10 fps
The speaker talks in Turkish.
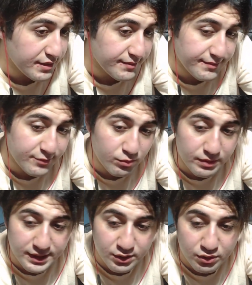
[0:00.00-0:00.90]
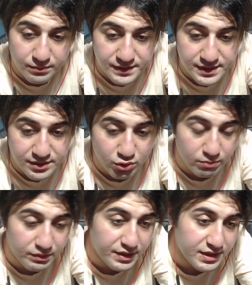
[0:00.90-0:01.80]
Son bakıyorum sizin
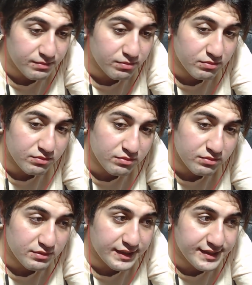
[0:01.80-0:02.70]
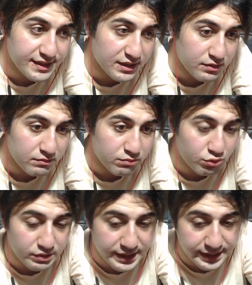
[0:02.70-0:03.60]
yorumlarınız nasıl
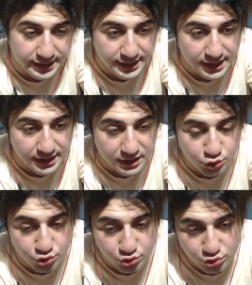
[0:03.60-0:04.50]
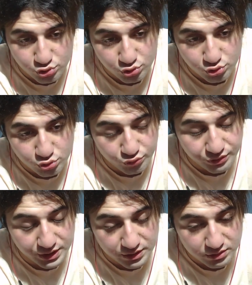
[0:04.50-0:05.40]
bununla ilgili? Yani ne düşünüyorsunuz
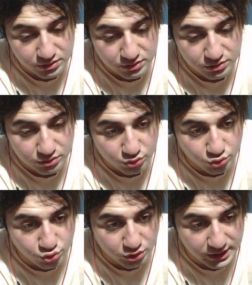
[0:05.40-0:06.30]
Luffy'nin gücüyle